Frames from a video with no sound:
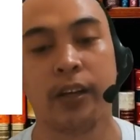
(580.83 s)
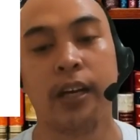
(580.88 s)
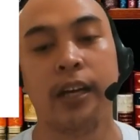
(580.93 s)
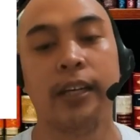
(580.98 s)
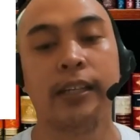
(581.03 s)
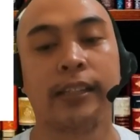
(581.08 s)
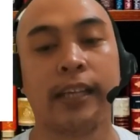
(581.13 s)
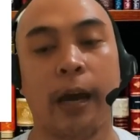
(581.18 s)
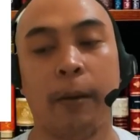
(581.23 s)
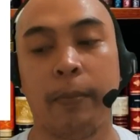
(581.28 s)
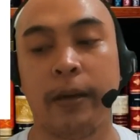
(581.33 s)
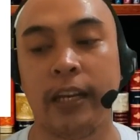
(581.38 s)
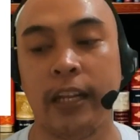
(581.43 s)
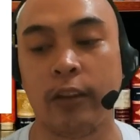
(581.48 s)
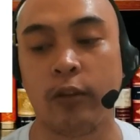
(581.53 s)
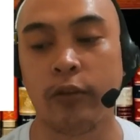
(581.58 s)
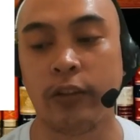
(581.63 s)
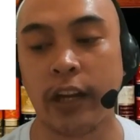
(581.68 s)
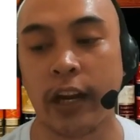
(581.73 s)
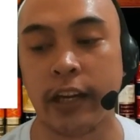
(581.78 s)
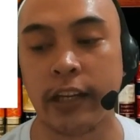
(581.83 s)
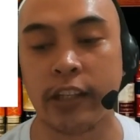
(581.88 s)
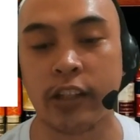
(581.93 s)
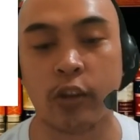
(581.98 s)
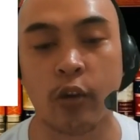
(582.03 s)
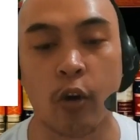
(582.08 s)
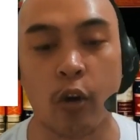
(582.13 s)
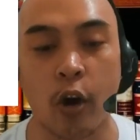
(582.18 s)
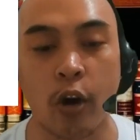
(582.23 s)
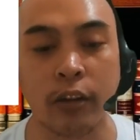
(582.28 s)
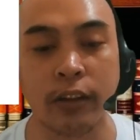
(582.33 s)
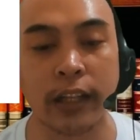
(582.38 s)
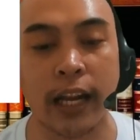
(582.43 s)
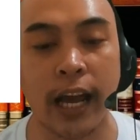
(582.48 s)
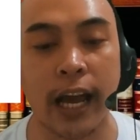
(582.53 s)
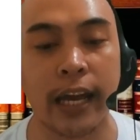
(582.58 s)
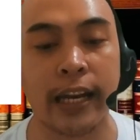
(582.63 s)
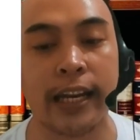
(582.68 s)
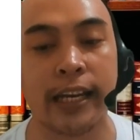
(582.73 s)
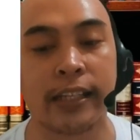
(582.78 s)
Sabi dito, there is no contract
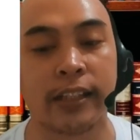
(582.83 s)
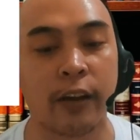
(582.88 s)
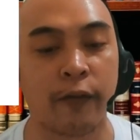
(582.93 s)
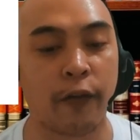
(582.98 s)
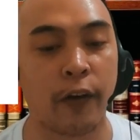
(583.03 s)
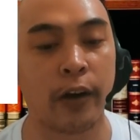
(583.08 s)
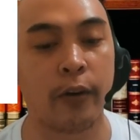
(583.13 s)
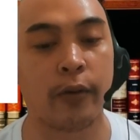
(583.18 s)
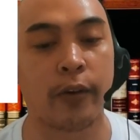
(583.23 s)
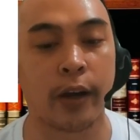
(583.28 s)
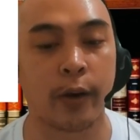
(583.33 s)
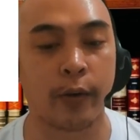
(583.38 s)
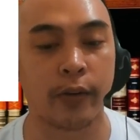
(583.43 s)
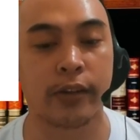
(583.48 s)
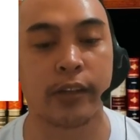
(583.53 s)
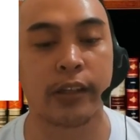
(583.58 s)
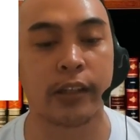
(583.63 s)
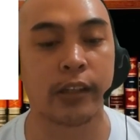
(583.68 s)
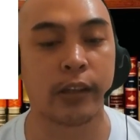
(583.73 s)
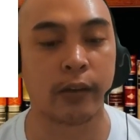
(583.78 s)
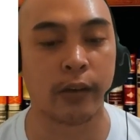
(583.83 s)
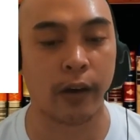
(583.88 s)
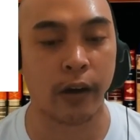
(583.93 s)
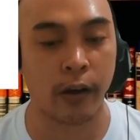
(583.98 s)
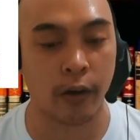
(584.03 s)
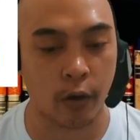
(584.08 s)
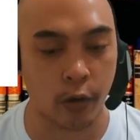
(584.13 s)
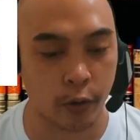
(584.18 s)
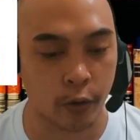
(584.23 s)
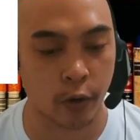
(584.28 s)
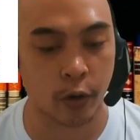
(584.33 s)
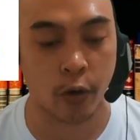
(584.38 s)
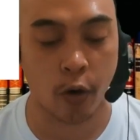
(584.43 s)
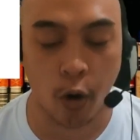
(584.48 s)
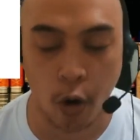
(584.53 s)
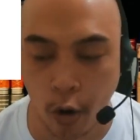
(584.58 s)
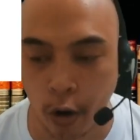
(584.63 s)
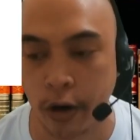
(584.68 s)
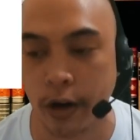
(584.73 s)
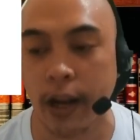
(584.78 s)
unless the following requisites concur
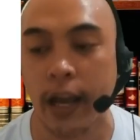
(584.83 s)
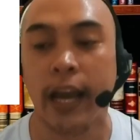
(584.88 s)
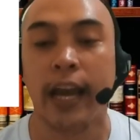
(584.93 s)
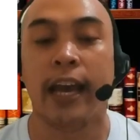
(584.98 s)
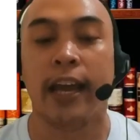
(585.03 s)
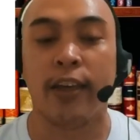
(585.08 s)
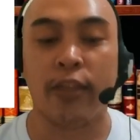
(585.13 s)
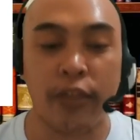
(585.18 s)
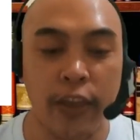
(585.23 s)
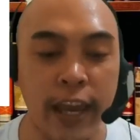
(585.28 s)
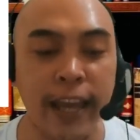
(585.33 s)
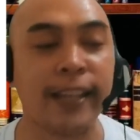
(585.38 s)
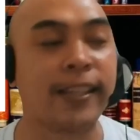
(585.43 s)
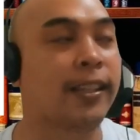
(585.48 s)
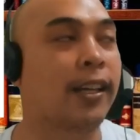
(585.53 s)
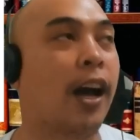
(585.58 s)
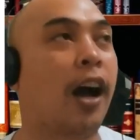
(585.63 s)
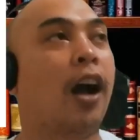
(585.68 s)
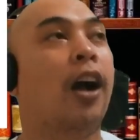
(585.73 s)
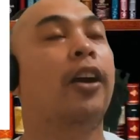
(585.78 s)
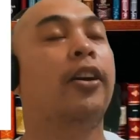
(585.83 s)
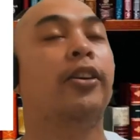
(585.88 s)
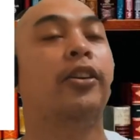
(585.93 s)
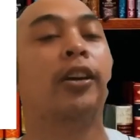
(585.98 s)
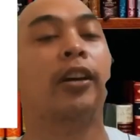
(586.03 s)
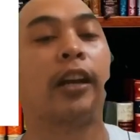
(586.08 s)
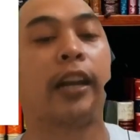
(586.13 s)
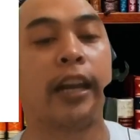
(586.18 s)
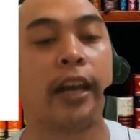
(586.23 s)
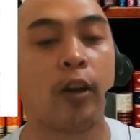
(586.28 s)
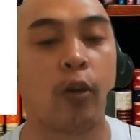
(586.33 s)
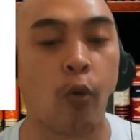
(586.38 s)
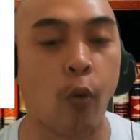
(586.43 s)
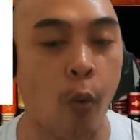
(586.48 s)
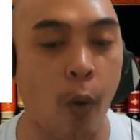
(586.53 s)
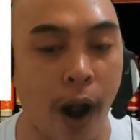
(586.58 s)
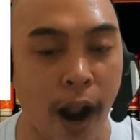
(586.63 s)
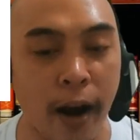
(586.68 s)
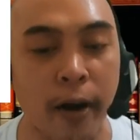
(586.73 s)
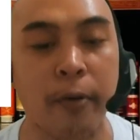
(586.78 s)
or these are the
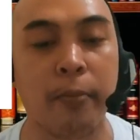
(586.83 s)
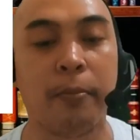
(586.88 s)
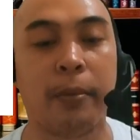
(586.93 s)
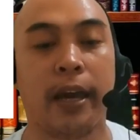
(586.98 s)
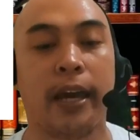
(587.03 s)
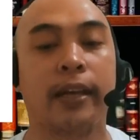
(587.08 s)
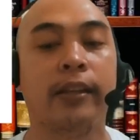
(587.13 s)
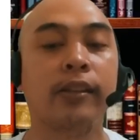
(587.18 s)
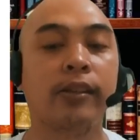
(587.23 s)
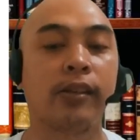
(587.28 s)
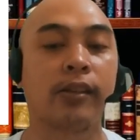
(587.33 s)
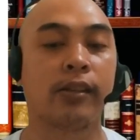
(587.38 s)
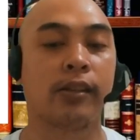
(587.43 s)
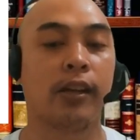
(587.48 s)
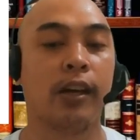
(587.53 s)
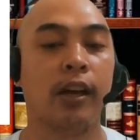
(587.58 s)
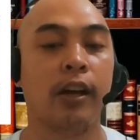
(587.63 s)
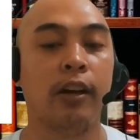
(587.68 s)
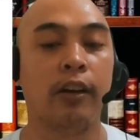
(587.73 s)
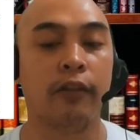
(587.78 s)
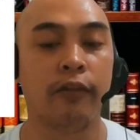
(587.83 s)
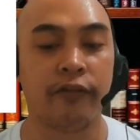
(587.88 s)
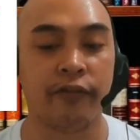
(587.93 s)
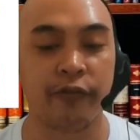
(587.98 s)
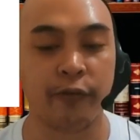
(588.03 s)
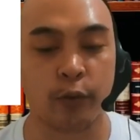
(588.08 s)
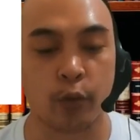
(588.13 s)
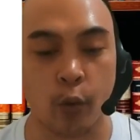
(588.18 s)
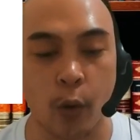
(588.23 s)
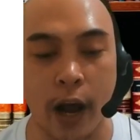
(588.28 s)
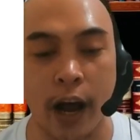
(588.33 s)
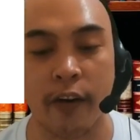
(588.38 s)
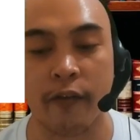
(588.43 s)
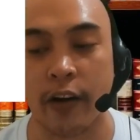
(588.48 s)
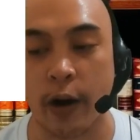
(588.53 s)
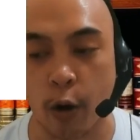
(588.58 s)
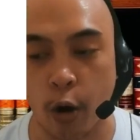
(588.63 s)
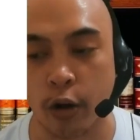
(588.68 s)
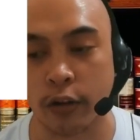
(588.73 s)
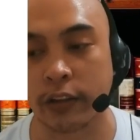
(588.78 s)
requirements to have
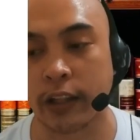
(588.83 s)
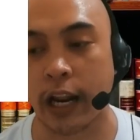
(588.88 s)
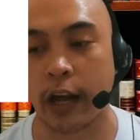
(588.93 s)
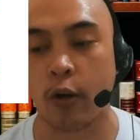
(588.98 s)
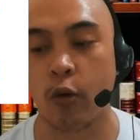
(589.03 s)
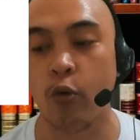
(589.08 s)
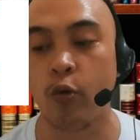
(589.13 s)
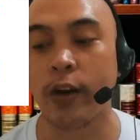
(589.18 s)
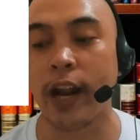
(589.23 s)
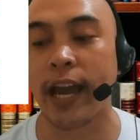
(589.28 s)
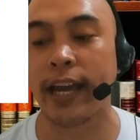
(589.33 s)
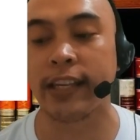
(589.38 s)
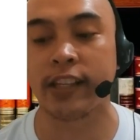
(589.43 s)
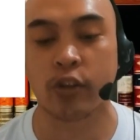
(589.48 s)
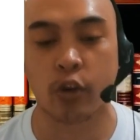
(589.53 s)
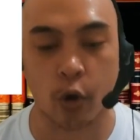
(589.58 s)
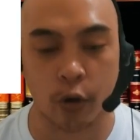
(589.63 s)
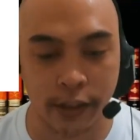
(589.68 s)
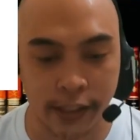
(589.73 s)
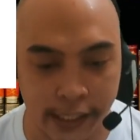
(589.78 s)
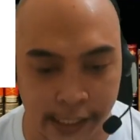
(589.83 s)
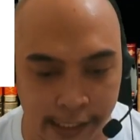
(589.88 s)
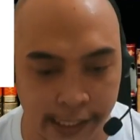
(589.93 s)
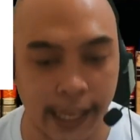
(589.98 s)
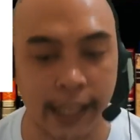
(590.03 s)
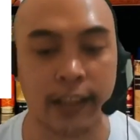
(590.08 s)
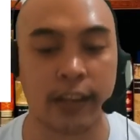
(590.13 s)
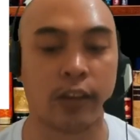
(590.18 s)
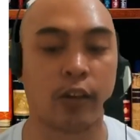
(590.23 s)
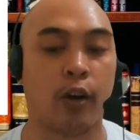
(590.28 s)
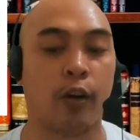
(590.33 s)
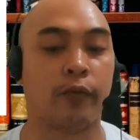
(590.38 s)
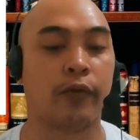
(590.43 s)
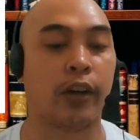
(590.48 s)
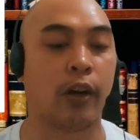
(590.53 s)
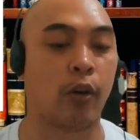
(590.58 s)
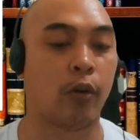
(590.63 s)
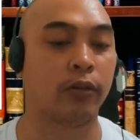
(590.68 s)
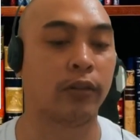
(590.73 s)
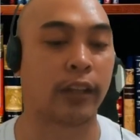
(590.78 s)
a contract. Una is consent of
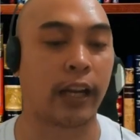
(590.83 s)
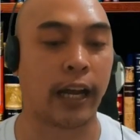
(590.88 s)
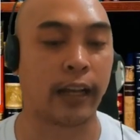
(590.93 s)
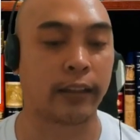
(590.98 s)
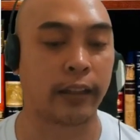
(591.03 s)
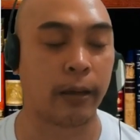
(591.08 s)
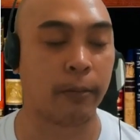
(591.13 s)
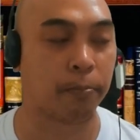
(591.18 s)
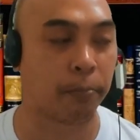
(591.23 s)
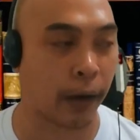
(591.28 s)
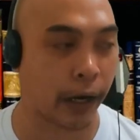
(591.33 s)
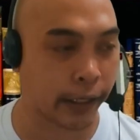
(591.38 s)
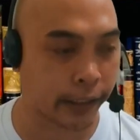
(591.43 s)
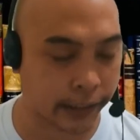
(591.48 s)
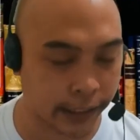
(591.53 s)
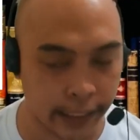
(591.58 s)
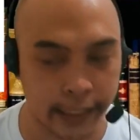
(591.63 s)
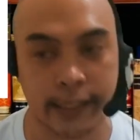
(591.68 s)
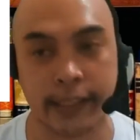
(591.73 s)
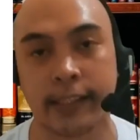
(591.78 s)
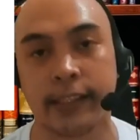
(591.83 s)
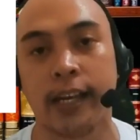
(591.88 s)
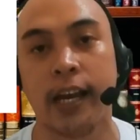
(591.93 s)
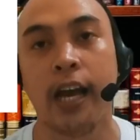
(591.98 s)
the contracting parties.